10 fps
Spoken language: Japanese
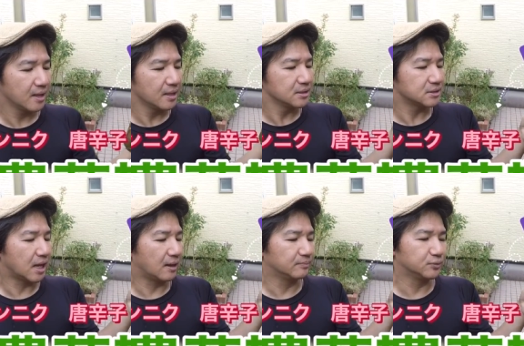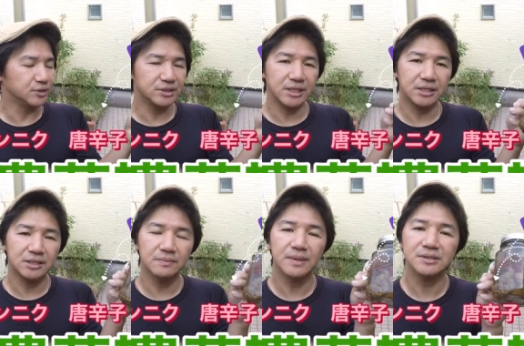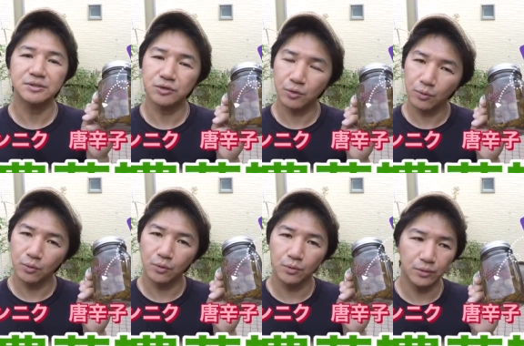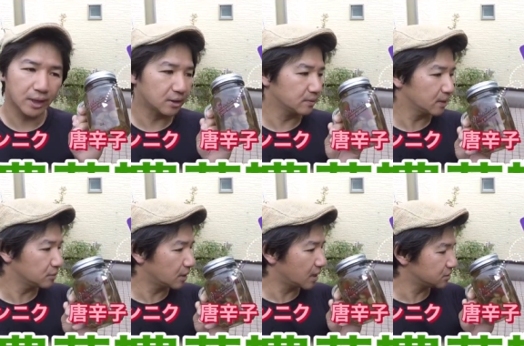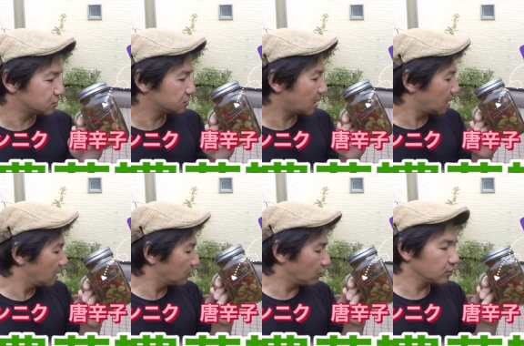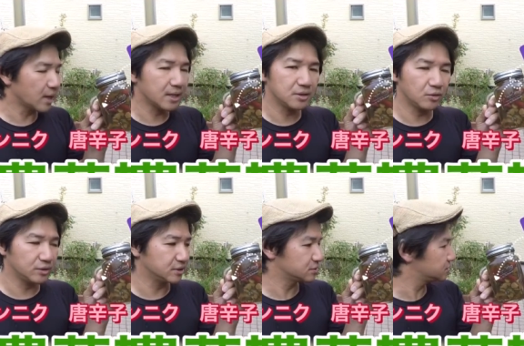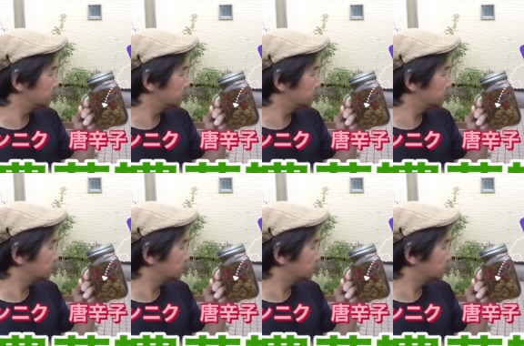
散布していきますよなるべく害虫が来ないようにする